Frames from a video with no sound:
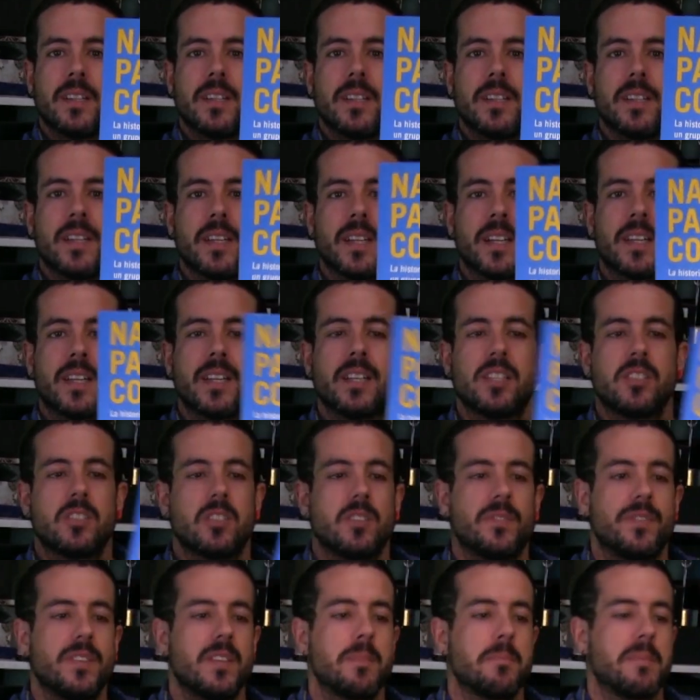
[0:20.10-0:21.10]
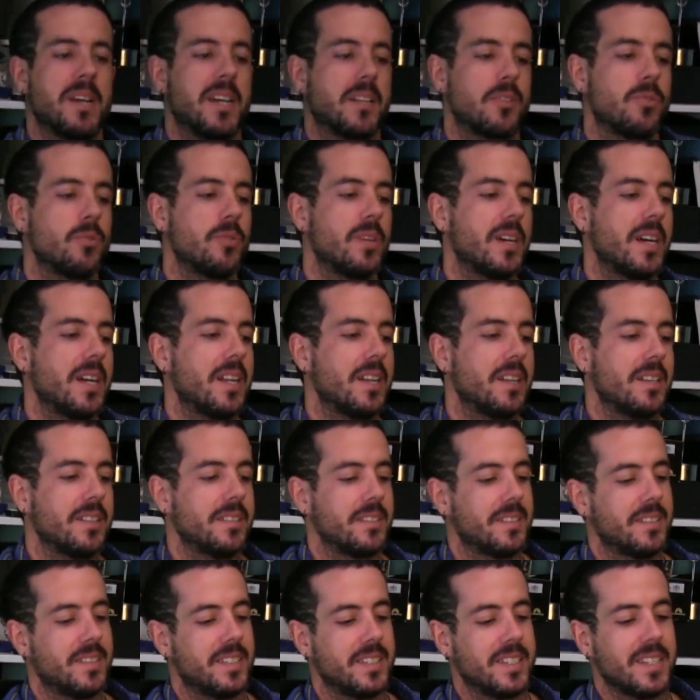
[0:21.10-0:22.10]
de Christopher McDougall.
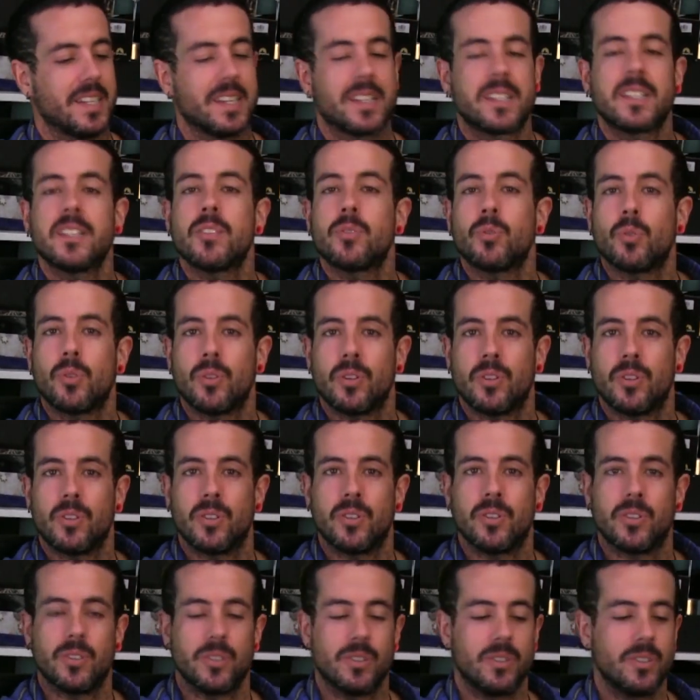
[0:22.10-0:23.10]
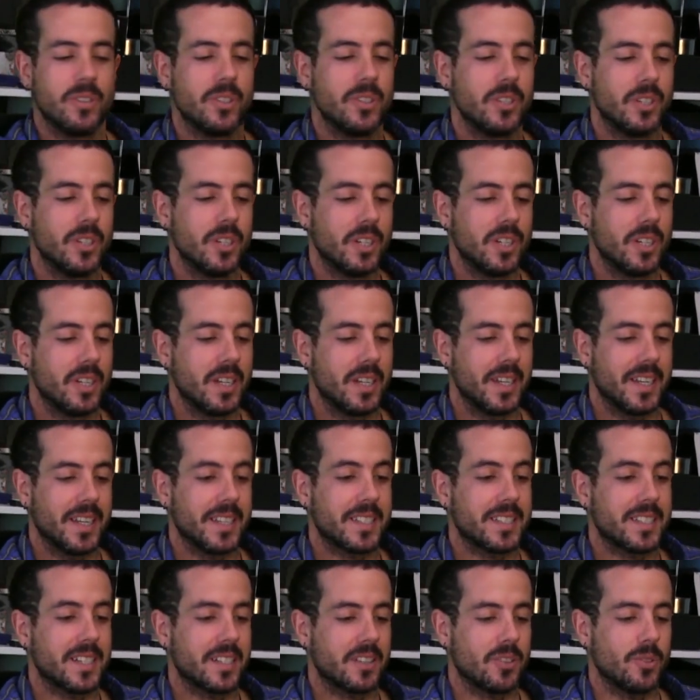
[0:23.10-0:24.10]
el título
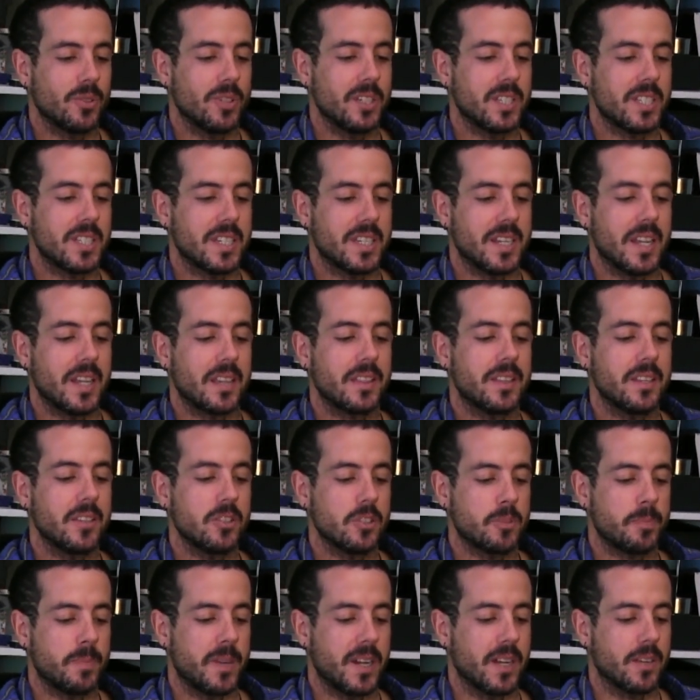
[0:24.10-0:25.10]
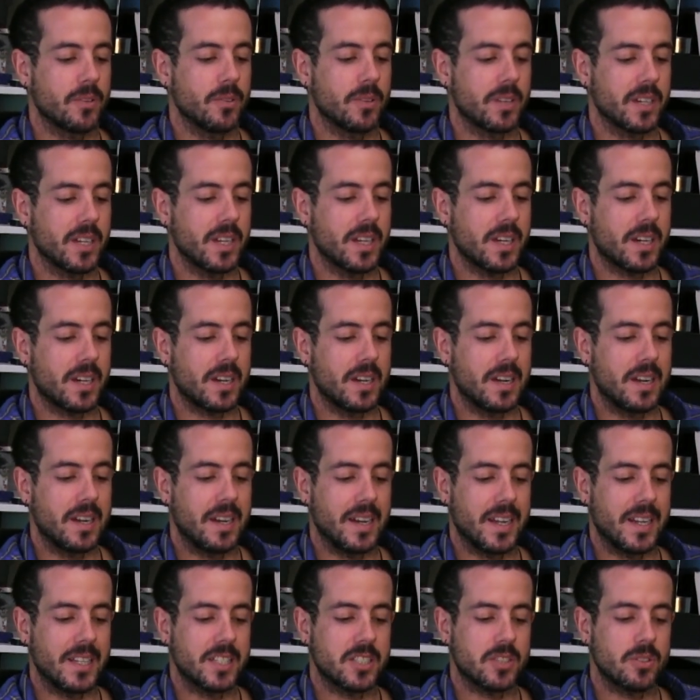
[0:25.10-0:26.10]
exacto es Nacidos para Correr,
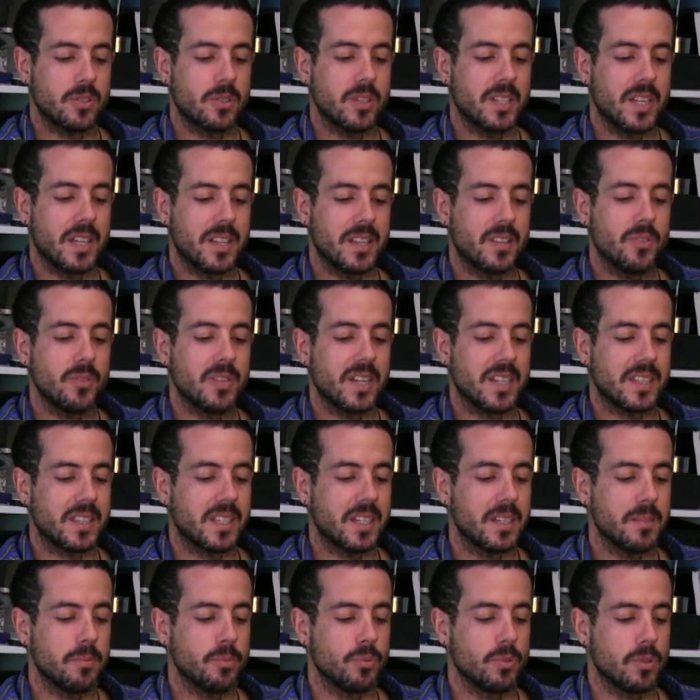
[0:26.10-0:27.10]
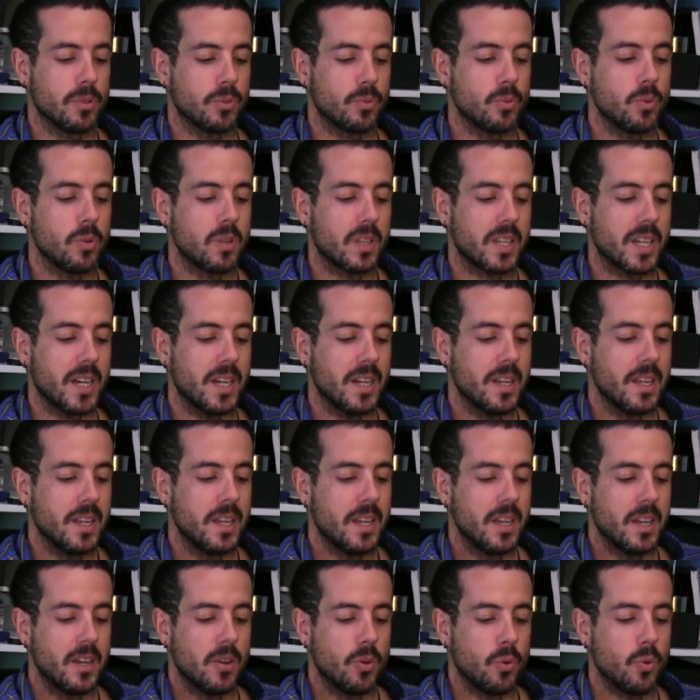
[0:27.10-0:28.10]
la historia de una tribu oculta,
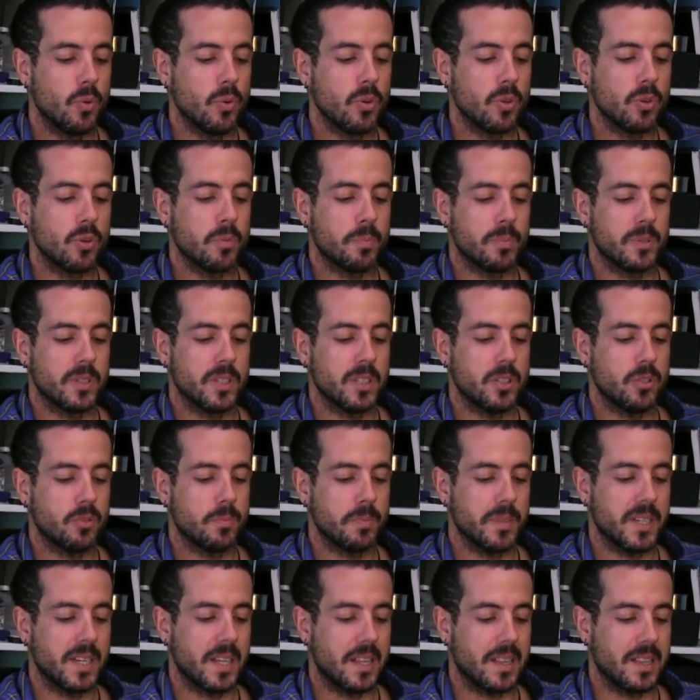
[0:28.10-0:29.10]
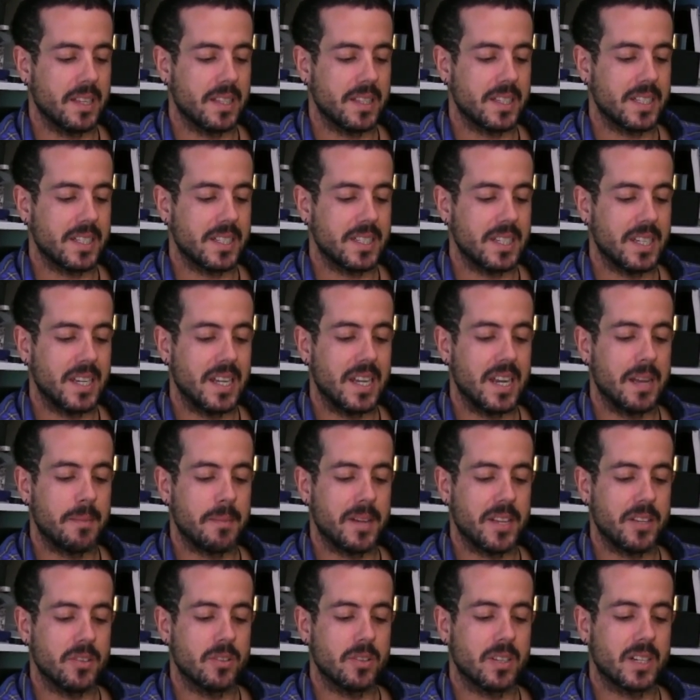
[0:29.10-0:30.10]
un grupo de superatletas y la
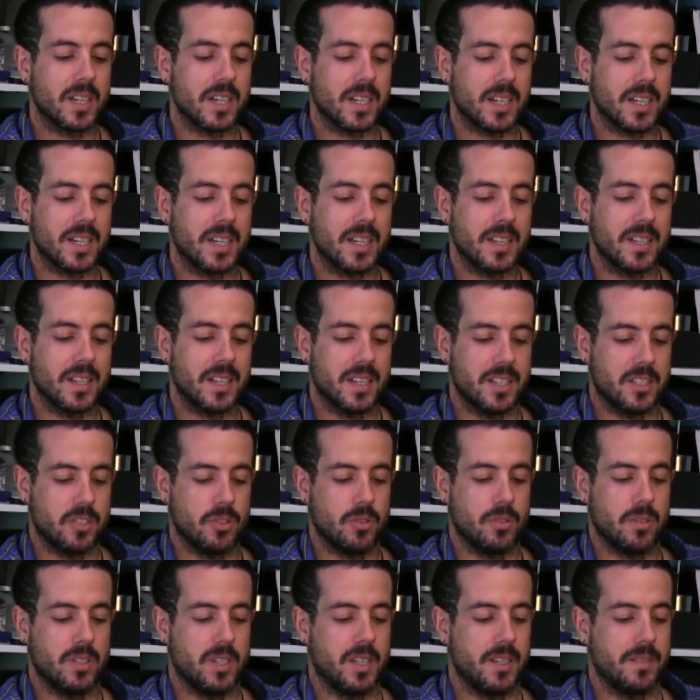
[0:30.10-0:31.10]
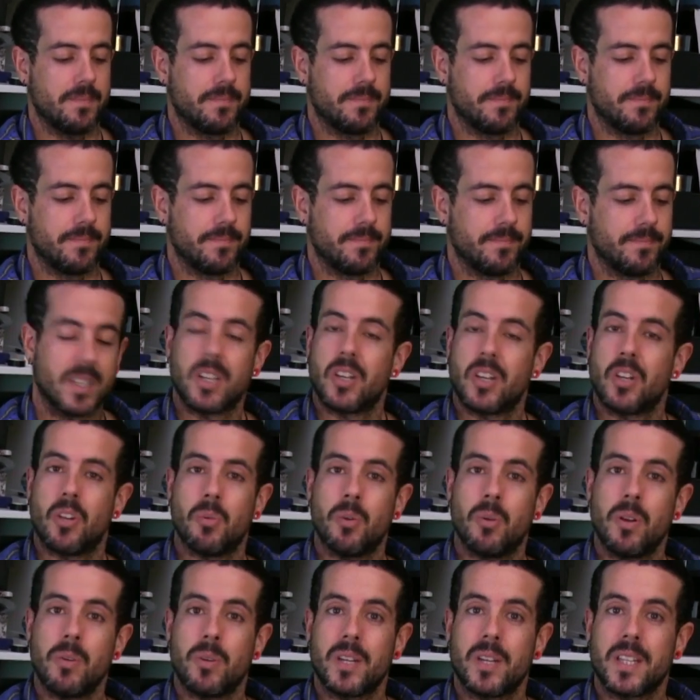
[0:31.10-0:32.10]
mayor carrera de la historia. Lo
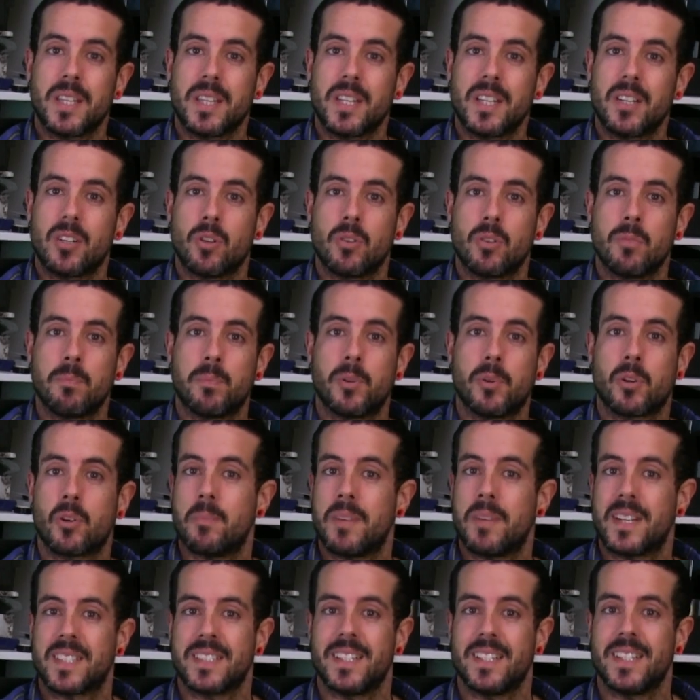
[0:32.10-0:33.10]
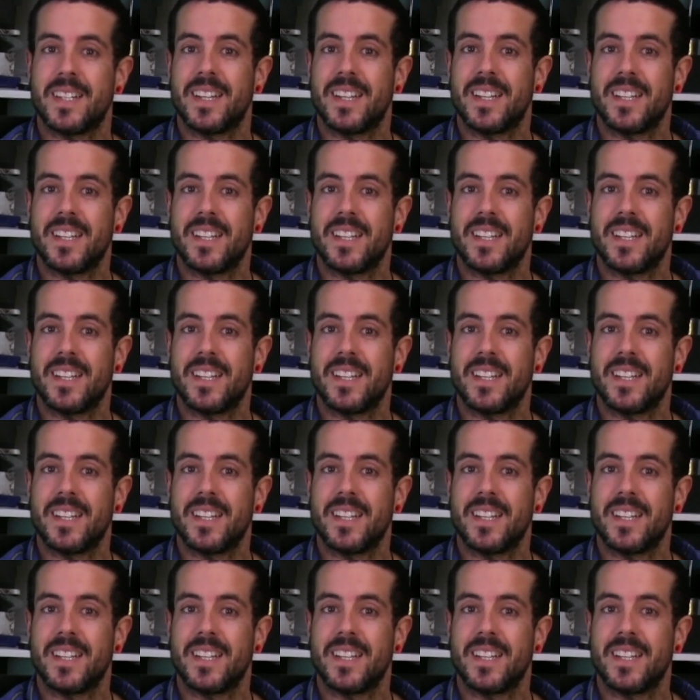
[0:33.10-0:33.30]
vuelvo a decir con un poco más de